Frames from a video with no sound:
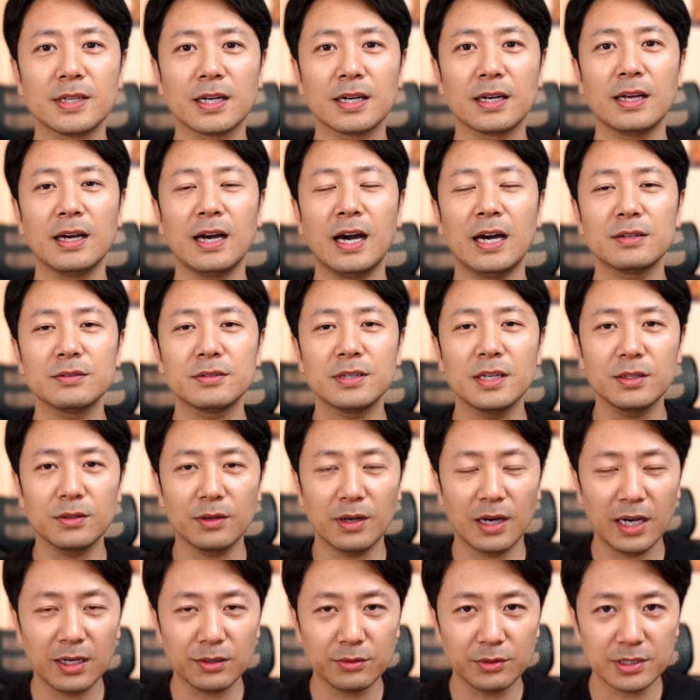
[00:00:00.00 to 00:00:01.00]
だから、ある程
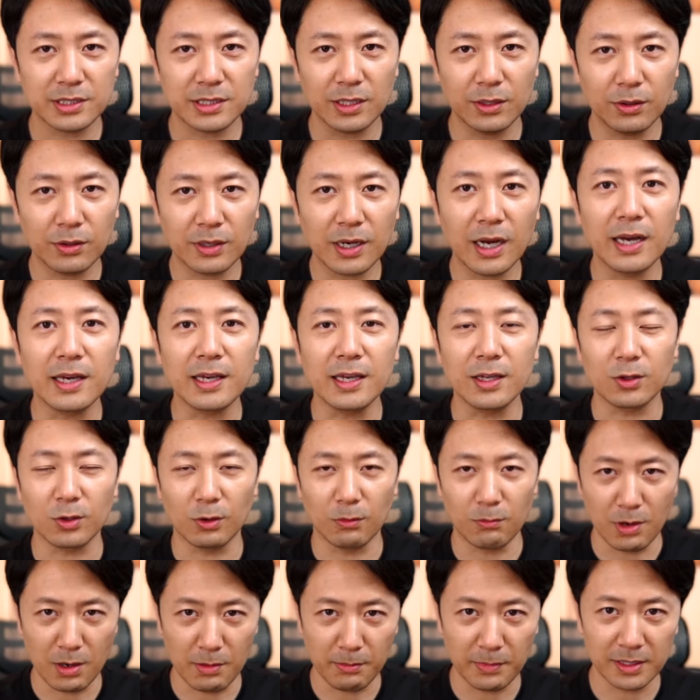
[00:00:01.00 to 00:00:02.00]
度把握した方がいい
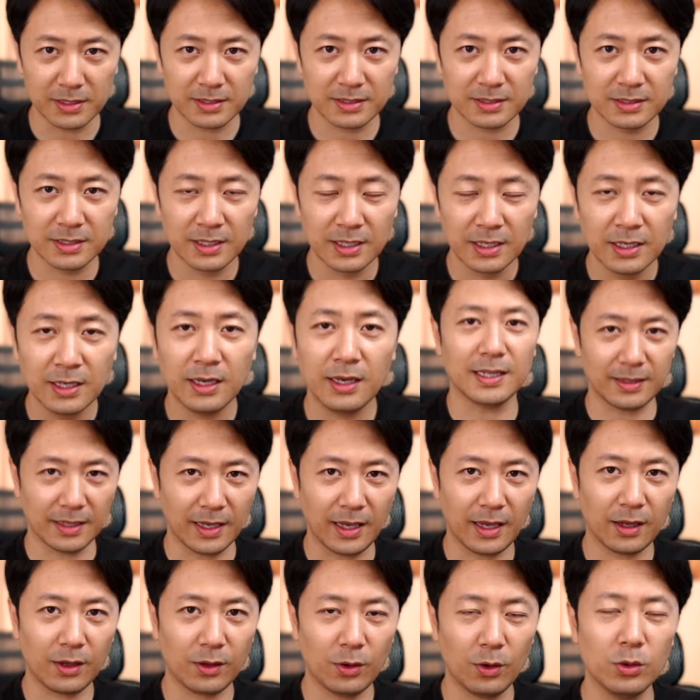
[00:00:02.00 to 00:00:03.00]
と思います。さ
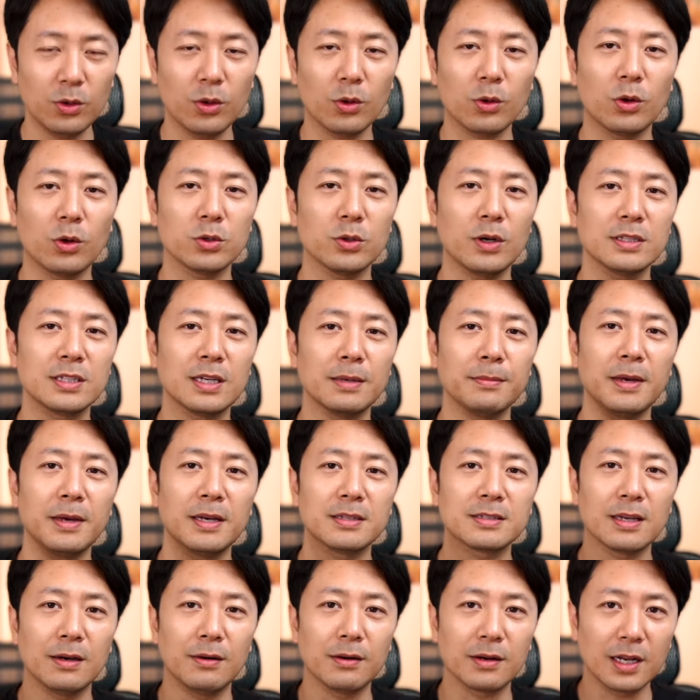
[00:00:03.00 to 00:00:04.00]
て、今日のことわざ
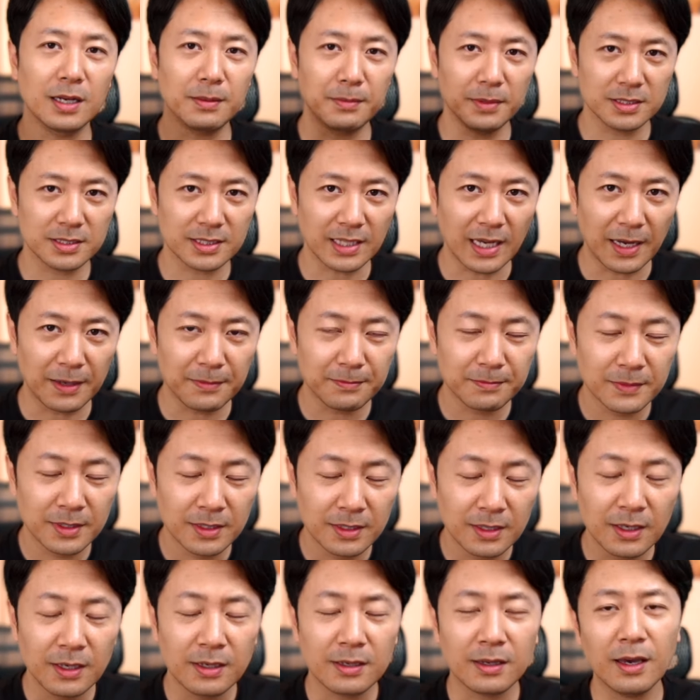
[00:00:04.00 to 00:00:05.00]
皆さん分かりました
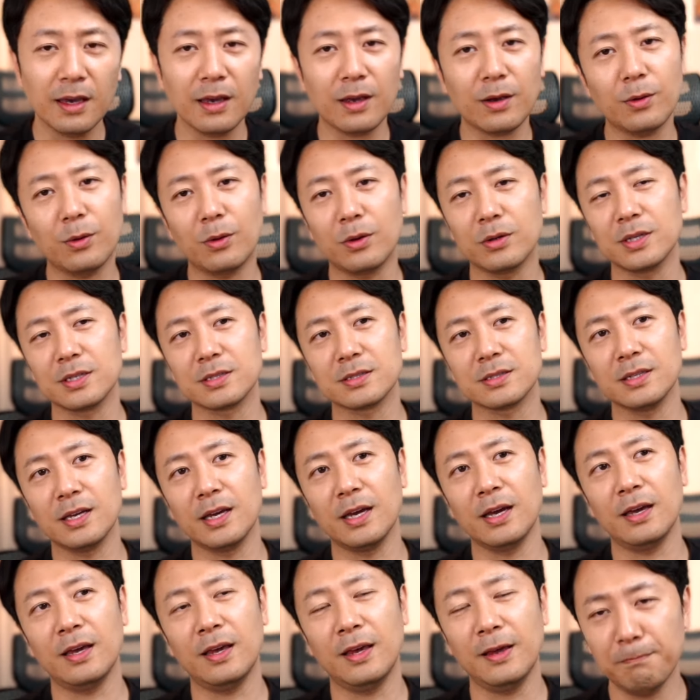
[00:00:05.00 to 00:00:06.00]
結構です
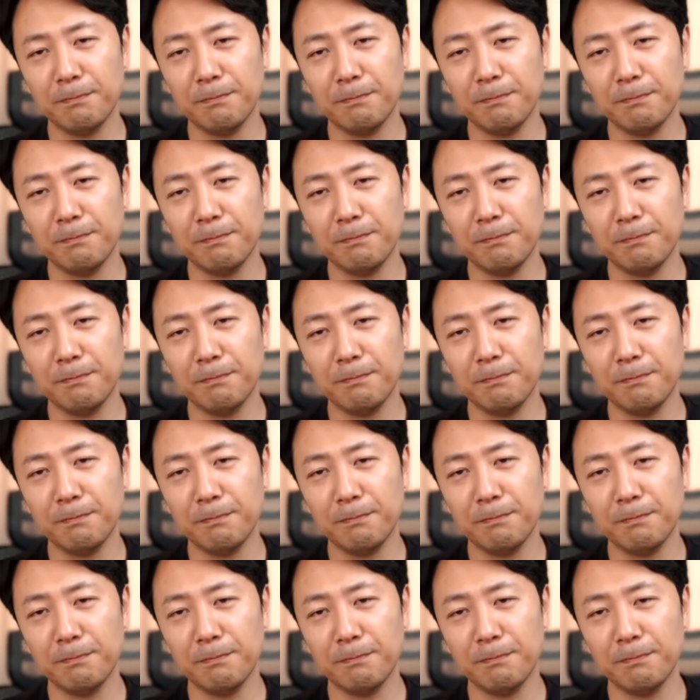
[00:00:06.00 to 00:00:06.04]
ね、